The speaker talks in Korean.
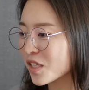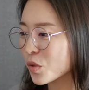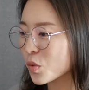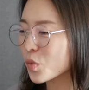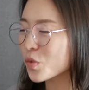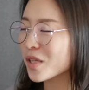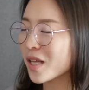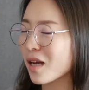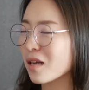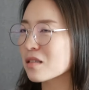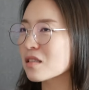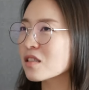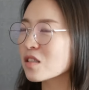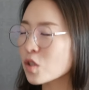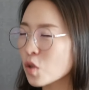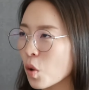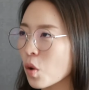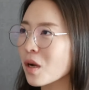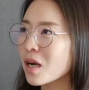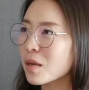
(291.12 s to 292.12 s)
그리고 나는
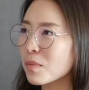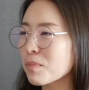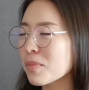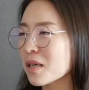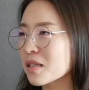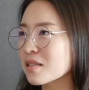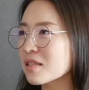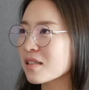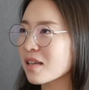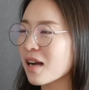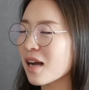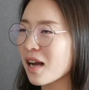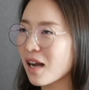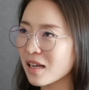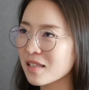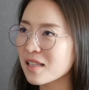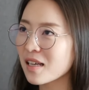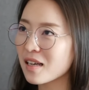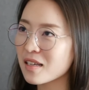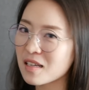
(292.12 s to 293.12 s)
적합하지가
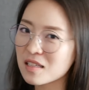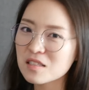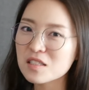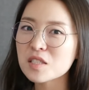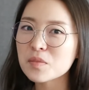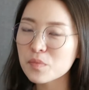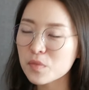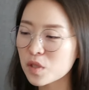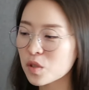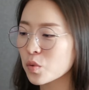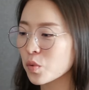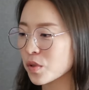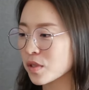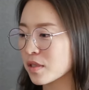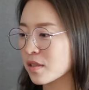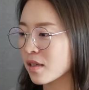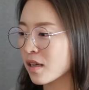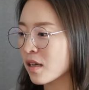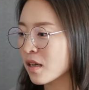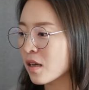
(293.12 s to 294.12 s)
않아 라는
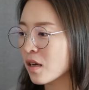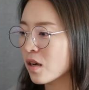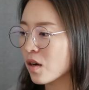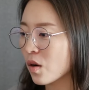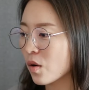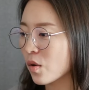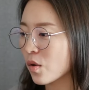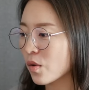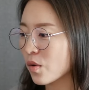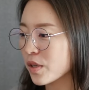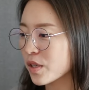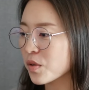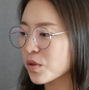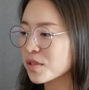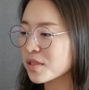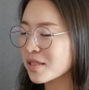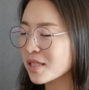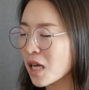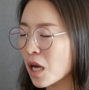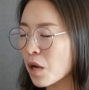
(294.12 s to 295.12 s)
심리도식,
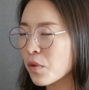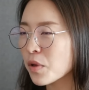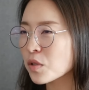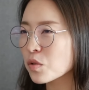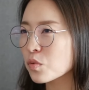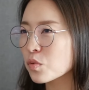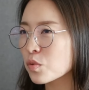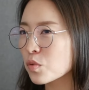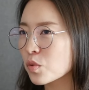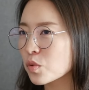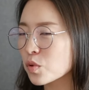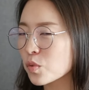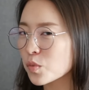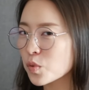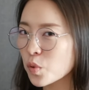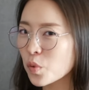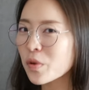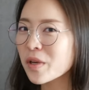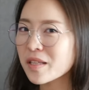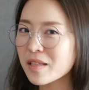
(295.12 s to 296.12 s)
이것은 사회적으로 좀
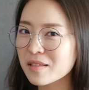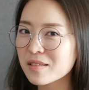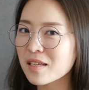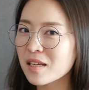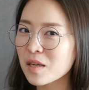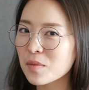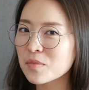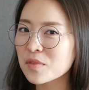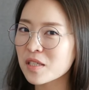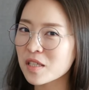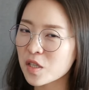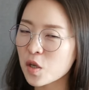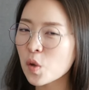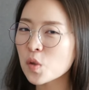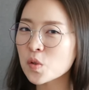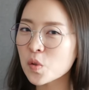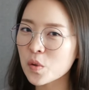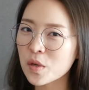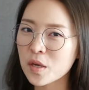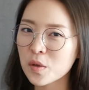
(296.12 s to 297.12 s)
소외된 사람들이
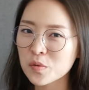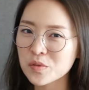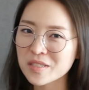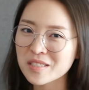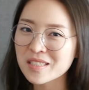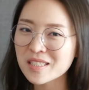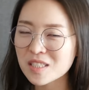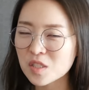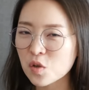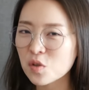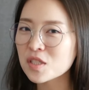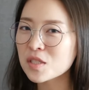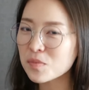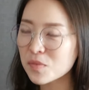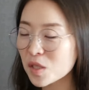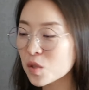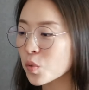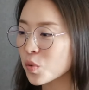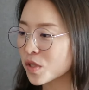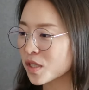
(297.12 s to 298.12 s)
형성해오는 그런
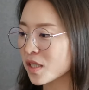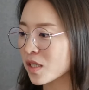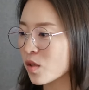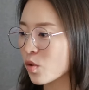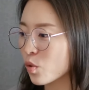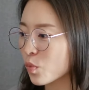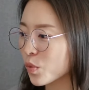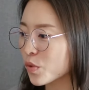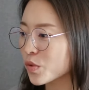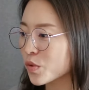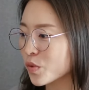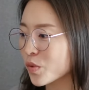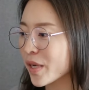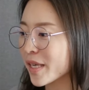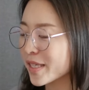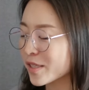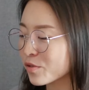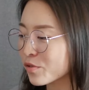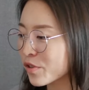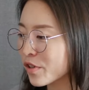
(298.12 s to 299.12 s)
심리도식이라고 볼 수가
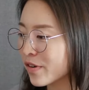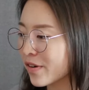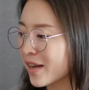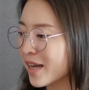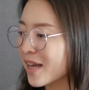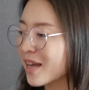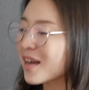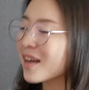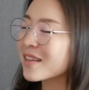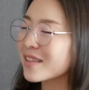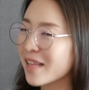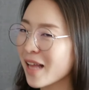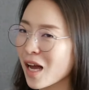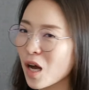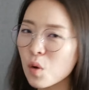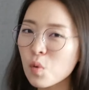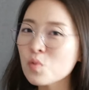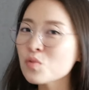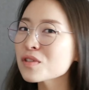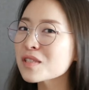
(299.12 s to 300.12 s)
있고요.
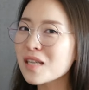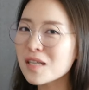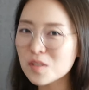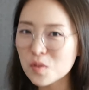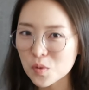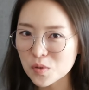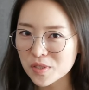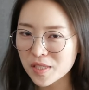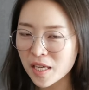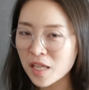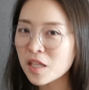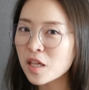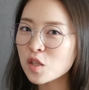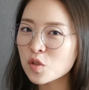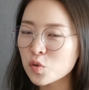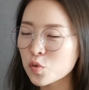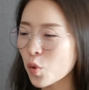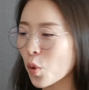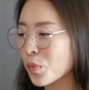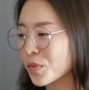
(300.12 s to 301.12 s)
나 혼자서는
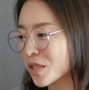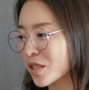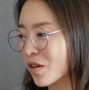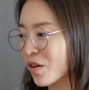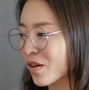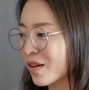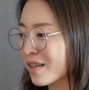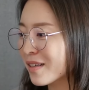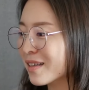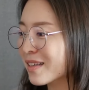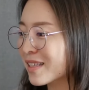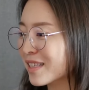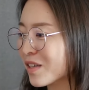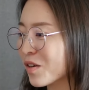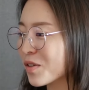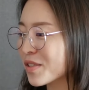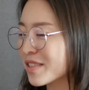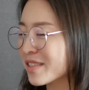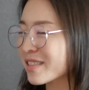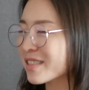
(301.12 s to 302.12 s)
해낼 수 없어,
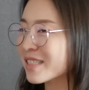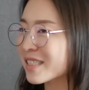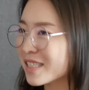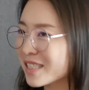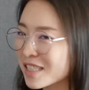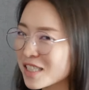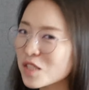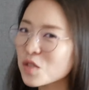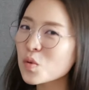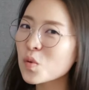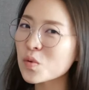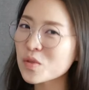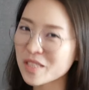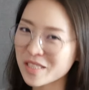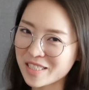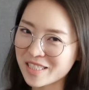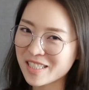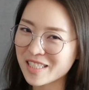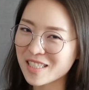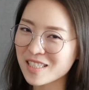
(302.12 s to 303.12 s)
이것은
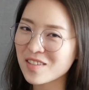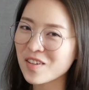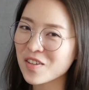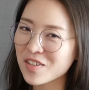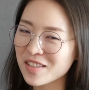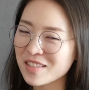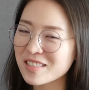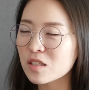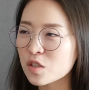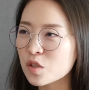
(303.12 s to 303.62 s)
의존의 덫,